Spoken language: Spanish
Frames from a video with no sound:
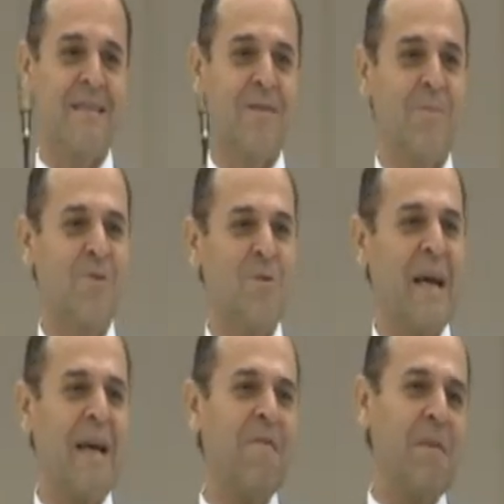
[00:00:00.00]
Somos una
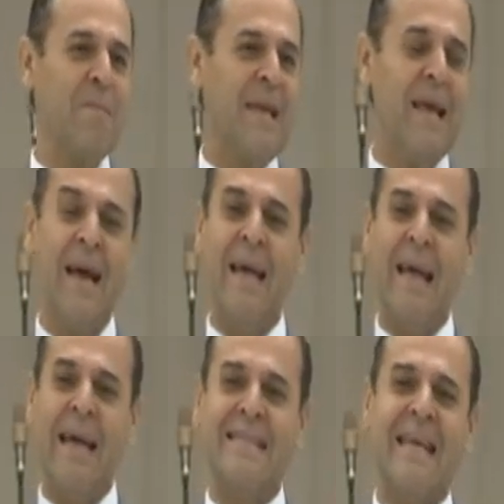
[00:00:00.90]
gran
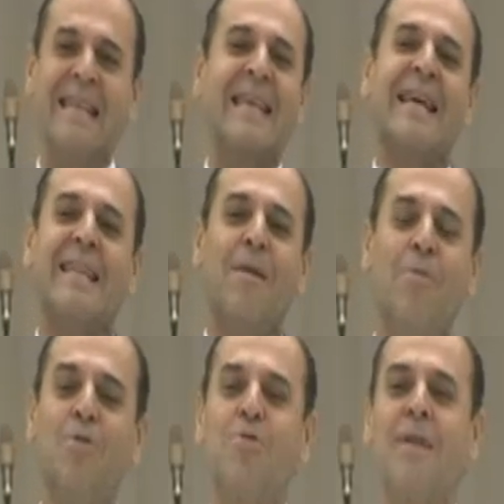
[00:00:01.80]
familia extendida en el
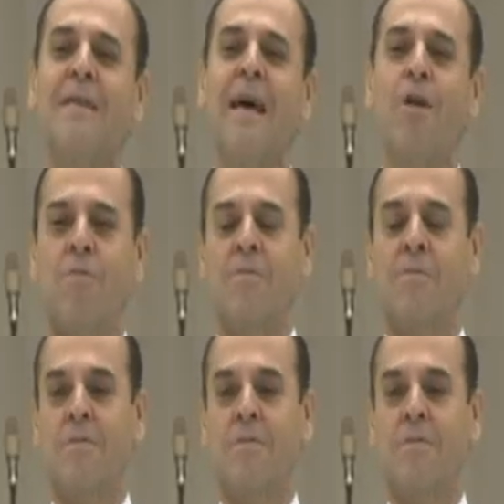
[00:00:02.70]
mundo entero.